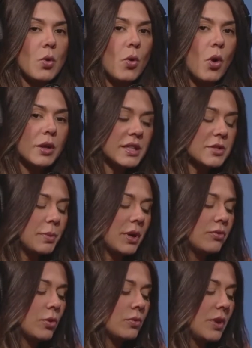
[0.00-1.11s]
o córtex
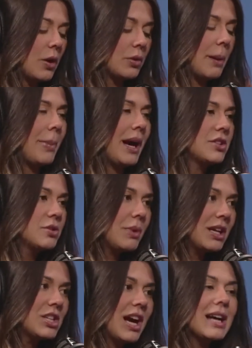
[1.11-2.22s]
pré-frontal, que é a parte
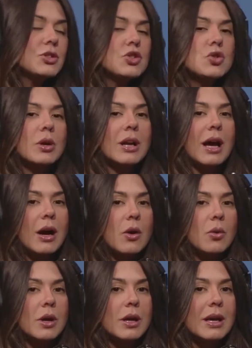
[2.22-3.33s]
mais
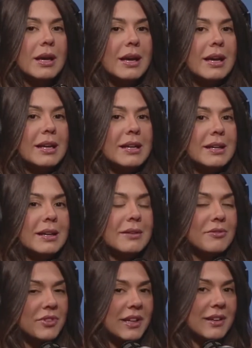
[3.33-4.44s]
racional, ele
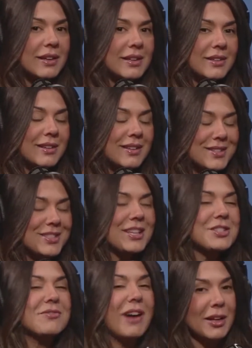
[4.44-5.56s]
fica ali
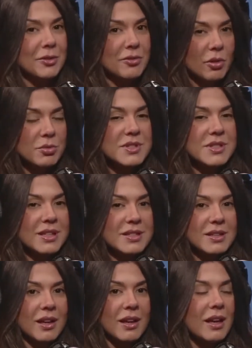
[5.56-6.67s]
desativado, vamos dizer
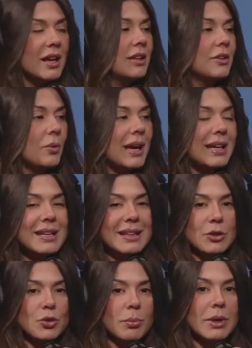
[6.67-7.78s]
assim. Ele não é quem
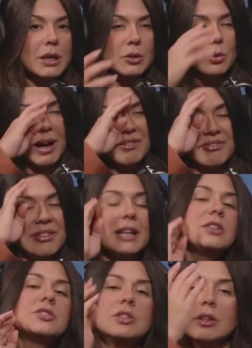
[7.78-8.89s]
está tomando a
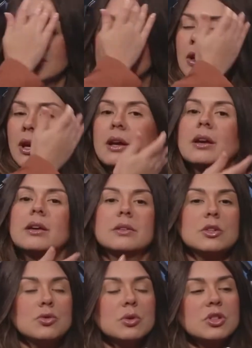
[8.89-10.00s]
frente é,
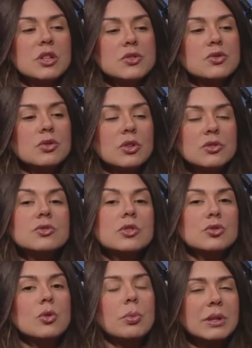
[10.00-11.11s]
das suas decisões, dos
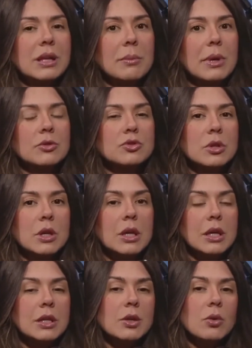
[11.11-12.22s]
seus comportamentos.
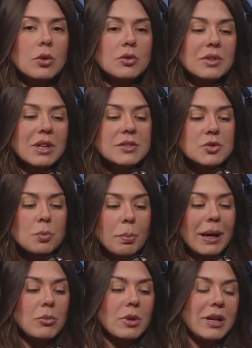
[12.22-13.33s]
Então, quando traz isso
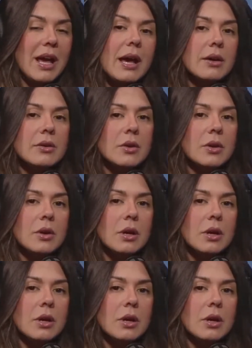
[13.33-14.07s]
para a mulher,